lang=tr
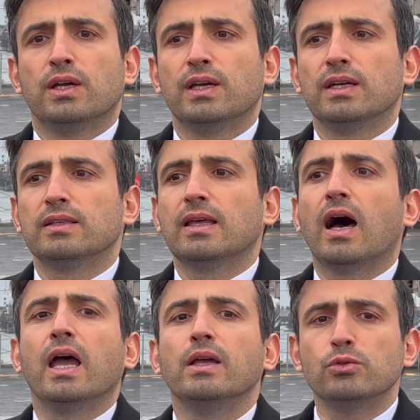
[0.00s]
e,
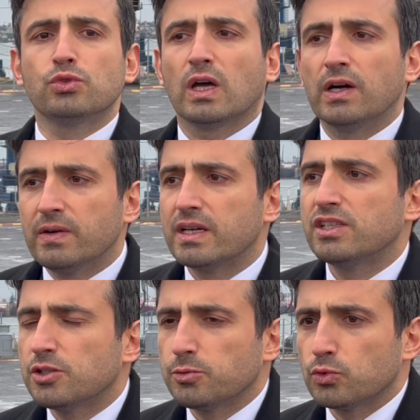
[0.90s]
daha henüz hava
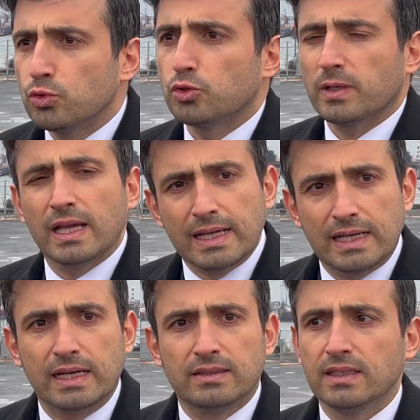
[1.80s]
aracımız uçmadan
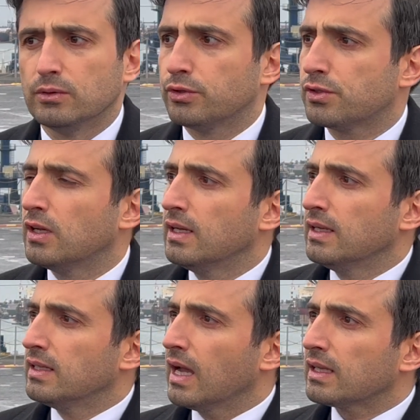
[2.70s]
garanti alıyoruz.
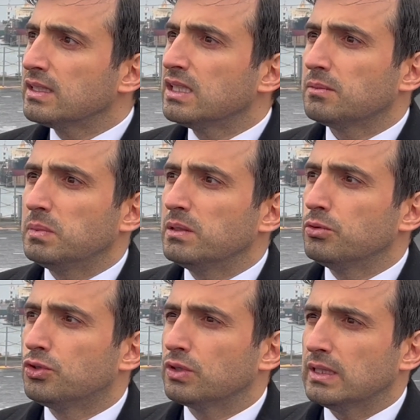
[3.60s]
Yaklaşık bir
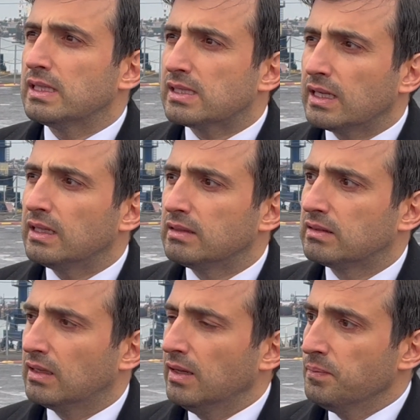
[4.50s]
buçuk iki
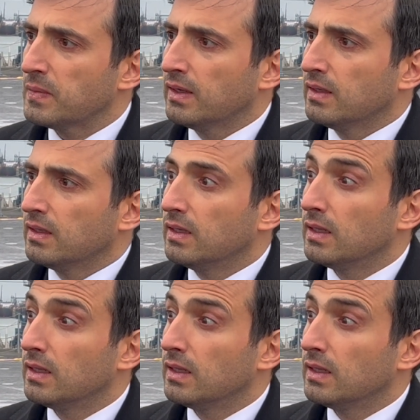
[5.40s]
senedir de e,